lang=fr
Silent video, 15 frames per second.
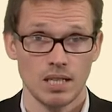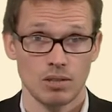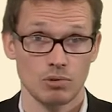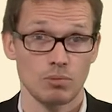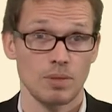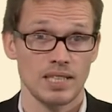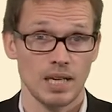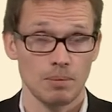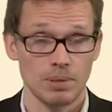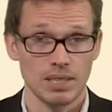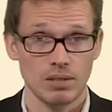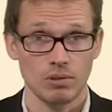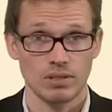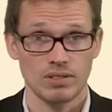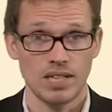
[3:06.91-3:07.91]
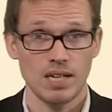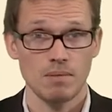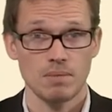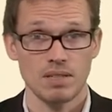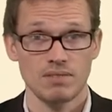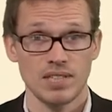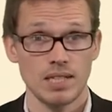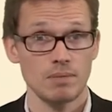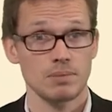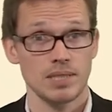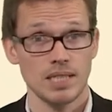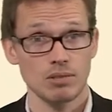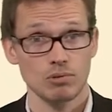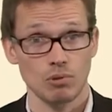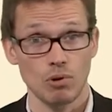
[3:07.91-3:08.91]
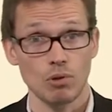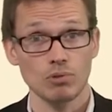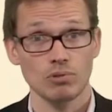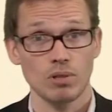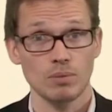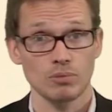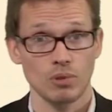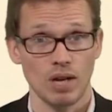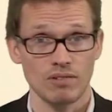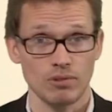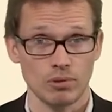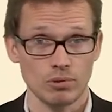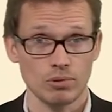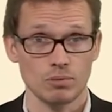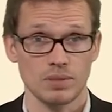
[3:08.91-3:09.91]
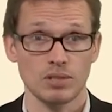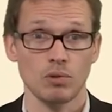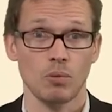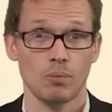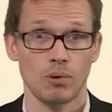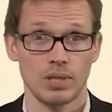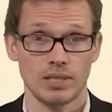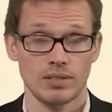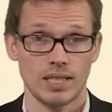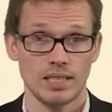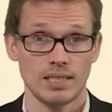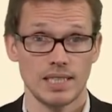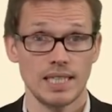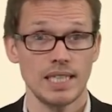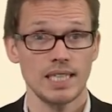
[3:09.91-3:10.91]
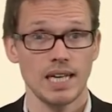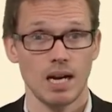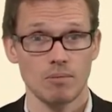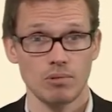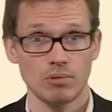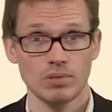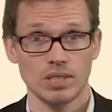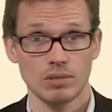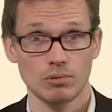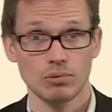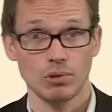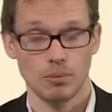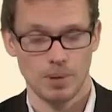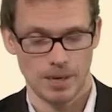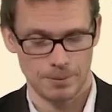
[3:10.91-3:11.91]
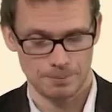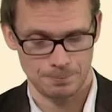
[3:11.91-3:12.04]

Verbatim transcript: de manière prioritaire, mais viennent bien de l'ensemble de la France métropolitaine et également des Outre-mer.